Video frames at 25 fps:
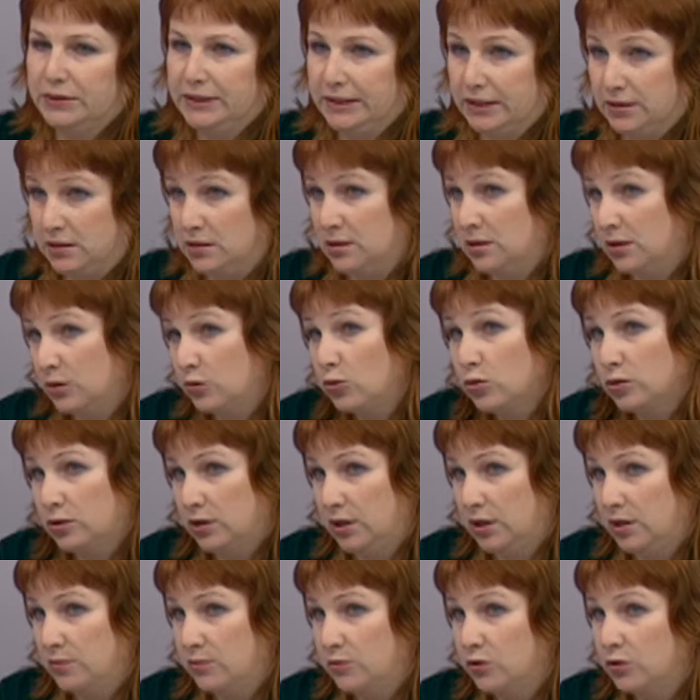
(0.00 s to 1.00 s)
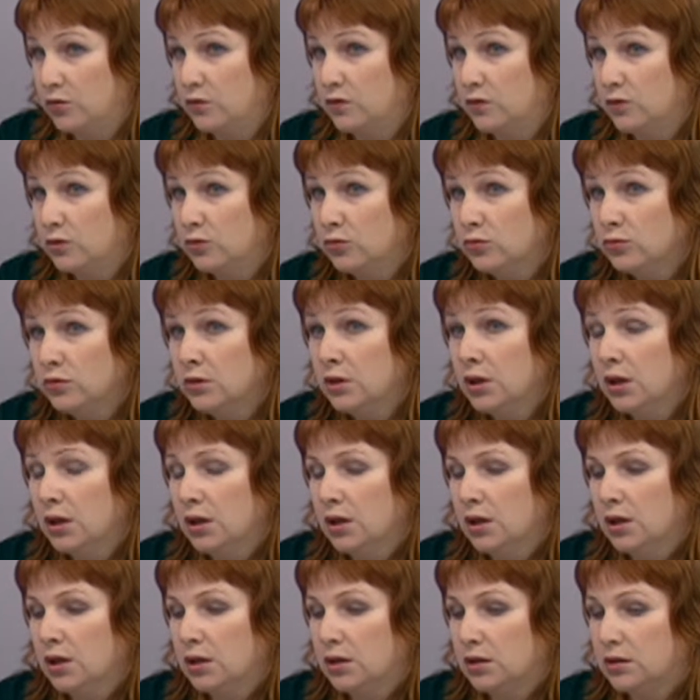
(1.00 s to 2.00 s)
15 год я имею в виду,
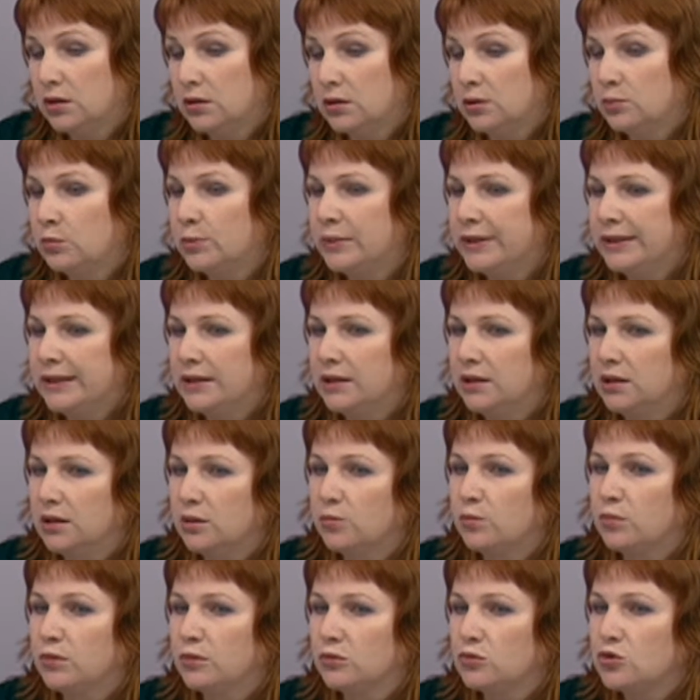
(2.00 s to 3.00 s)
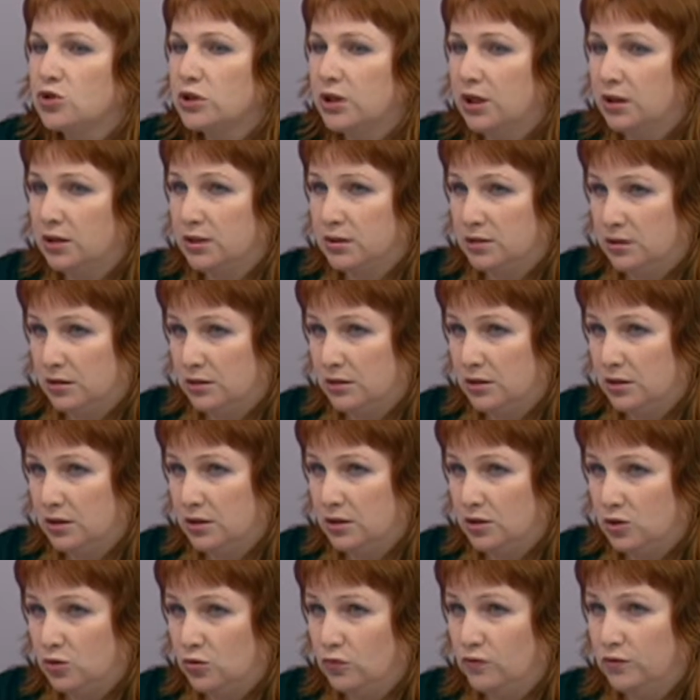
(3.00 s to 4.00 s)
а, мы не получали
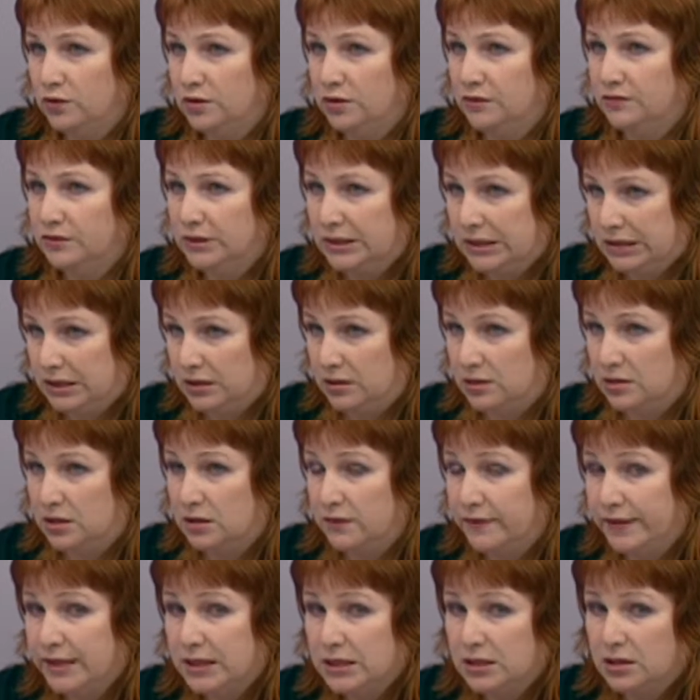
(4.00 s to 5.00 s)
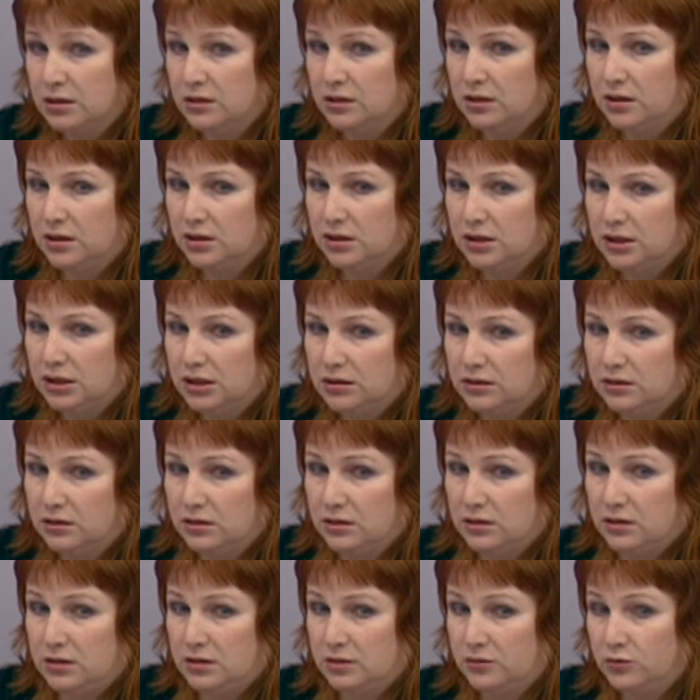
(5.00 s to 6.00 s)
централизованного вакцин. Связано
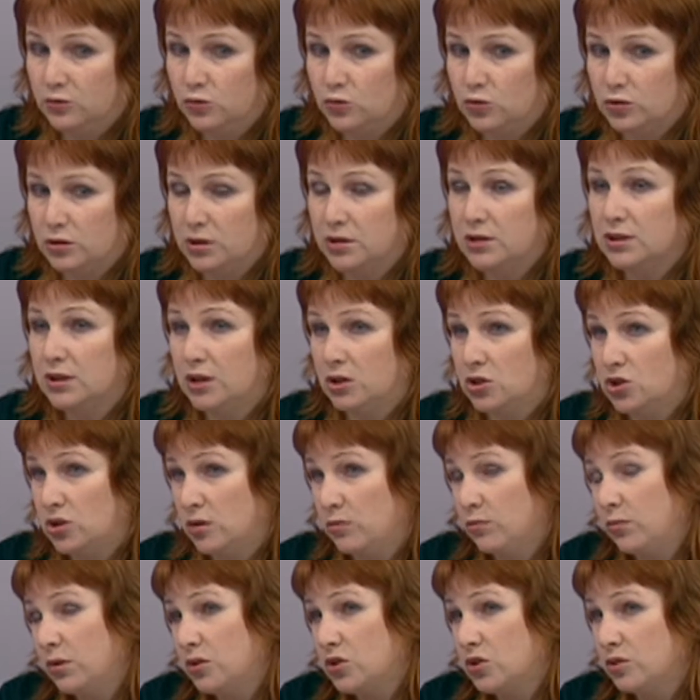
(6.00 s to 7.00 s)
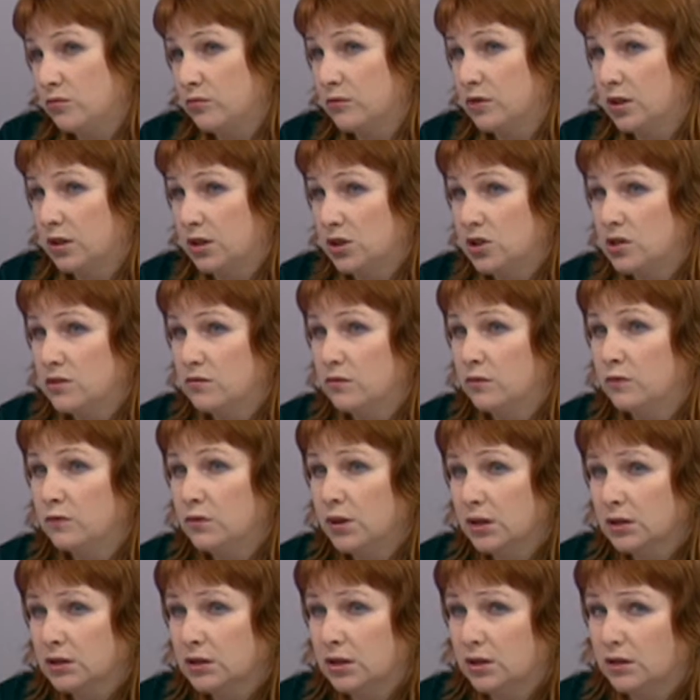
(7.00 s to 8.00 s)
это ну, с достаточно большим количеством
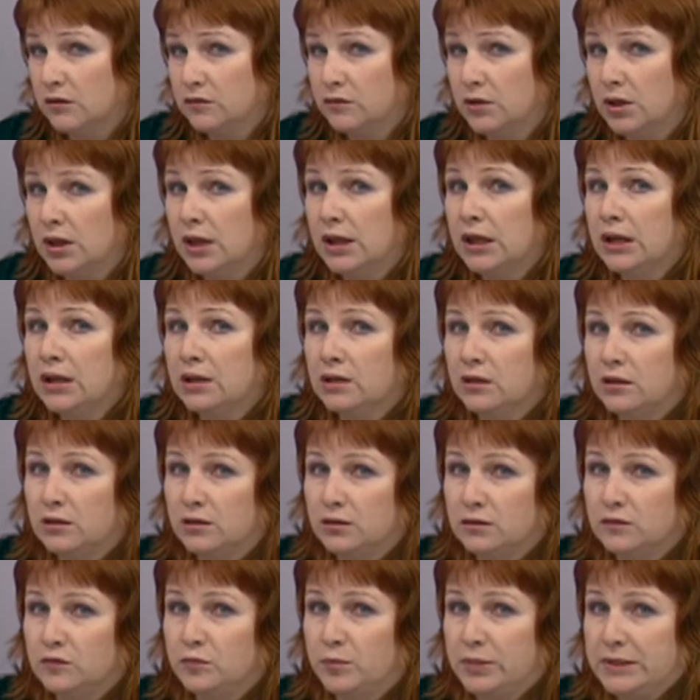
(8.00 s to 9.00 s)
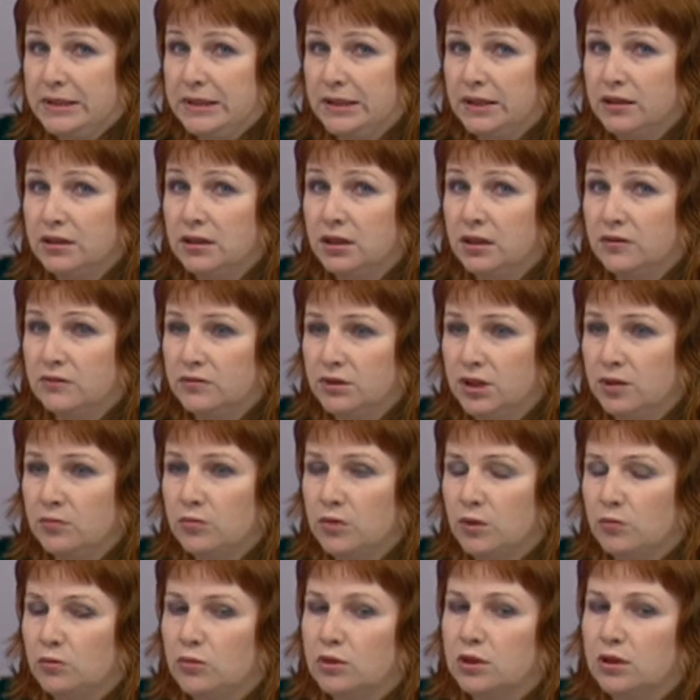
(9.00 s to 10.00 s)
факторов. А, в последнее
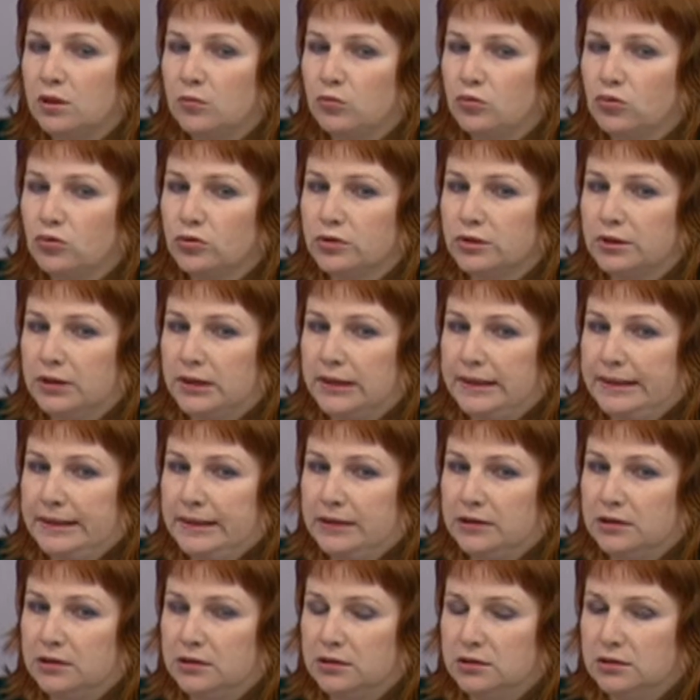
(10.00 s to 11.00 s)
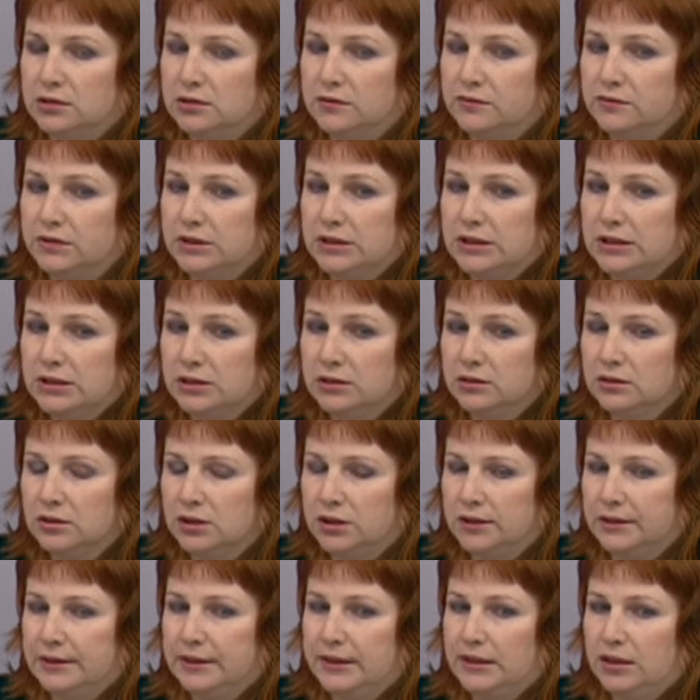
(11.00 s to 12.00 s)
время мы работали э,
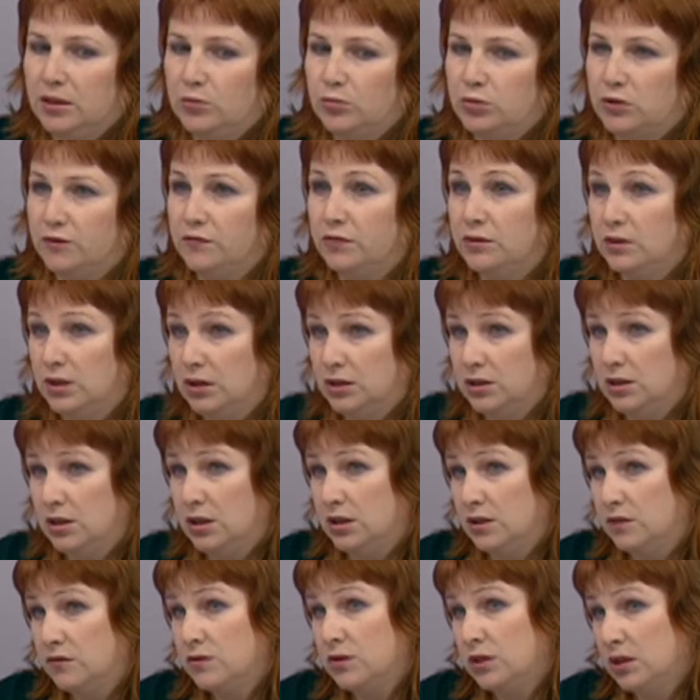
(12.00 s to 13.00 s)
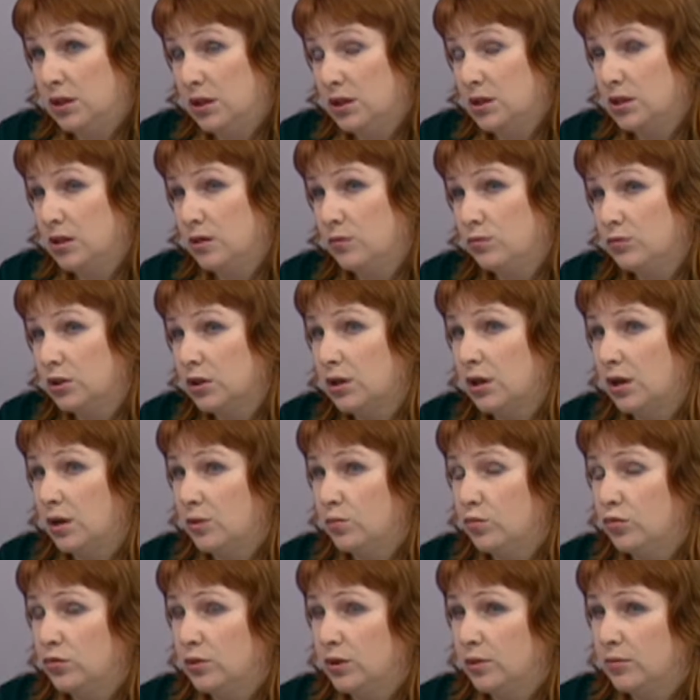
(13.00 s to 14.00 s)
вакциной для профилактики дифтерии столбняка
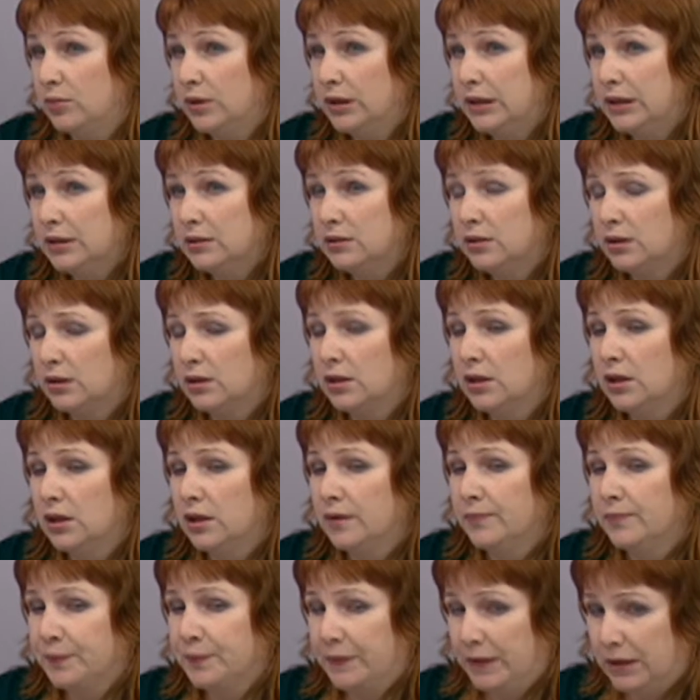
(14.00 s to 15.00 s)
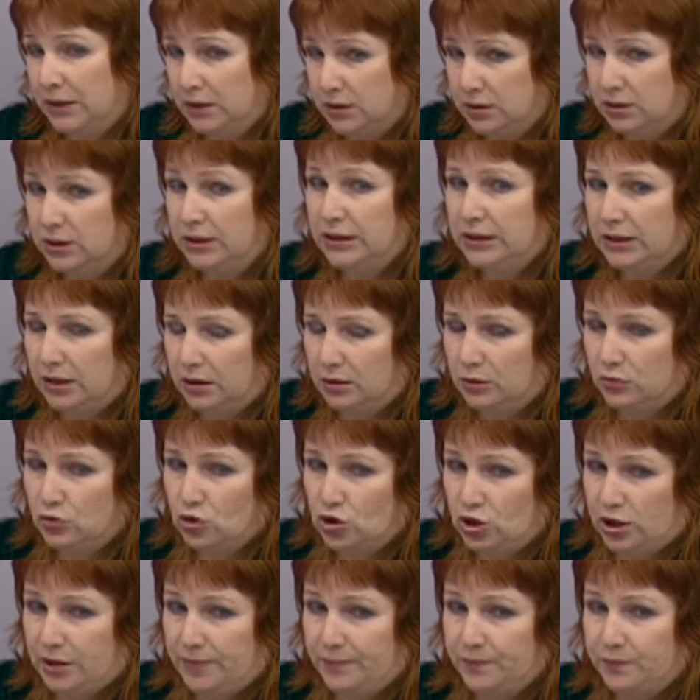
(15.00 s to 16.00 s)
и полиомиелита э, и
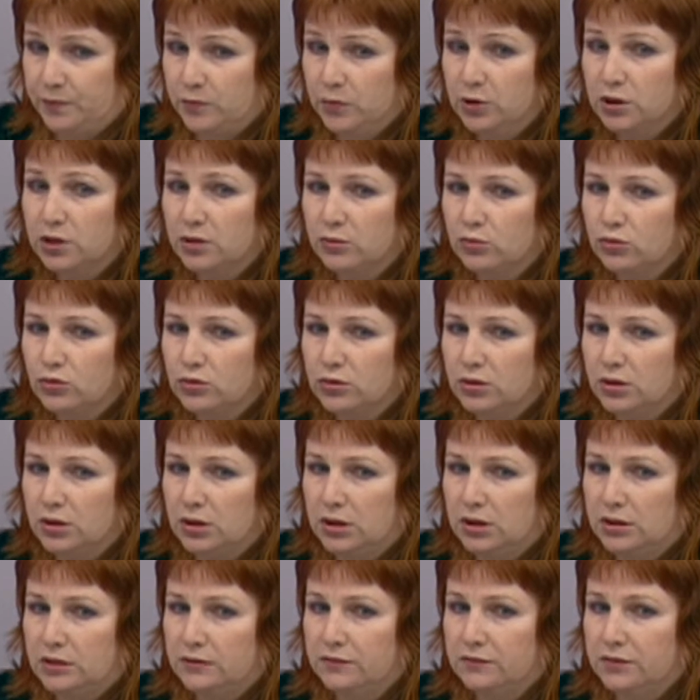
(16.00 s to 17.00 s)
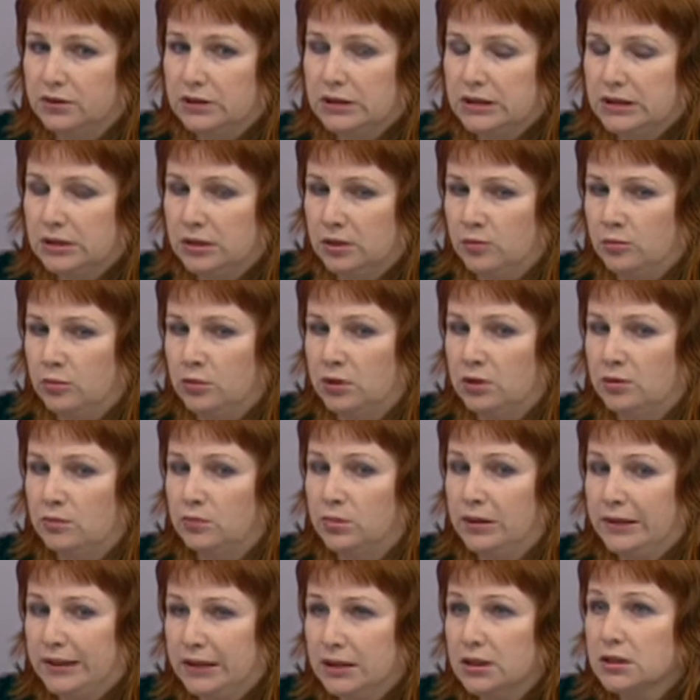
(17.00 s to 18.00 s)
коклюша. Мы работали вакцинами
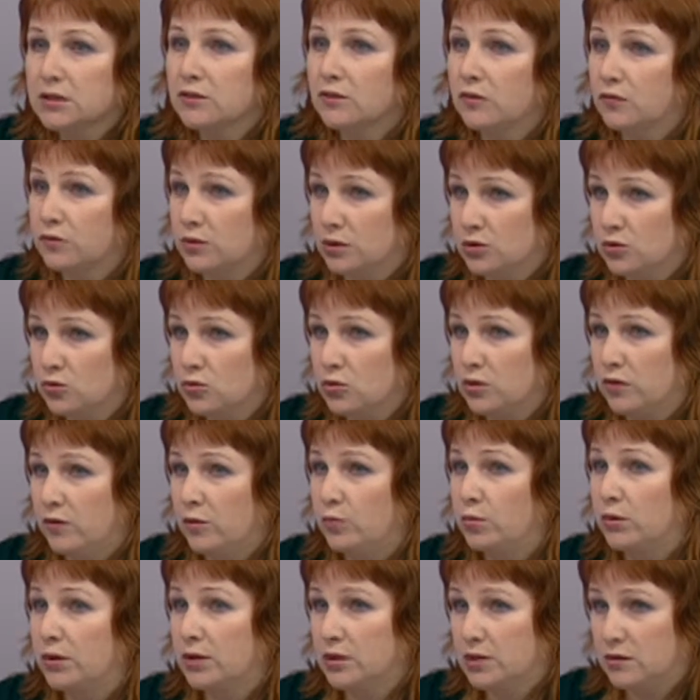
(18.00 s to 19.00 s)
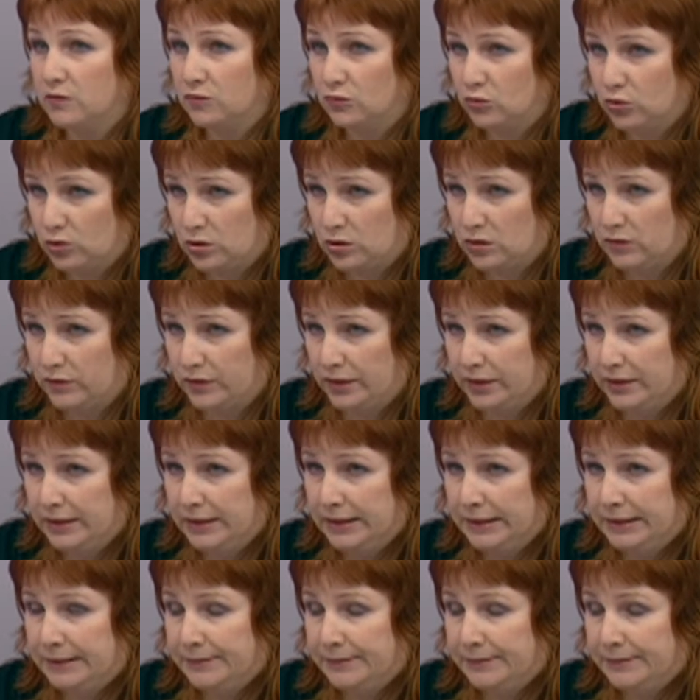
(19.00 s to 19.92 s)
бельгийского и французского производства.